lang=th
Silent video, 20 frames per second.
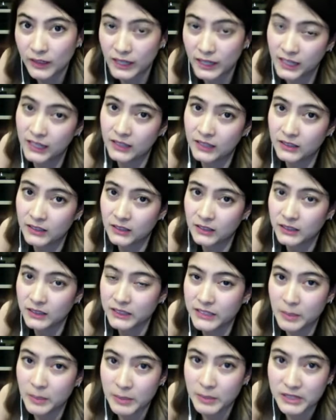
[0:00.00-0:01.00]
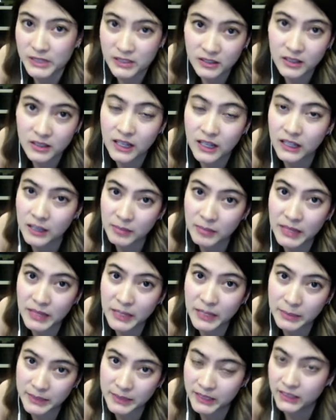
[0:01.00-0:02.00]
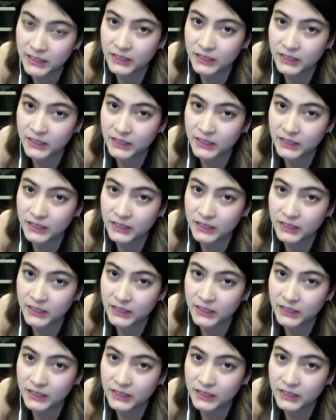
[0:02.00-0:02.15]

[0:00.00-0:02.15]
นะคะ อย่าไปเชื่อกำไรผี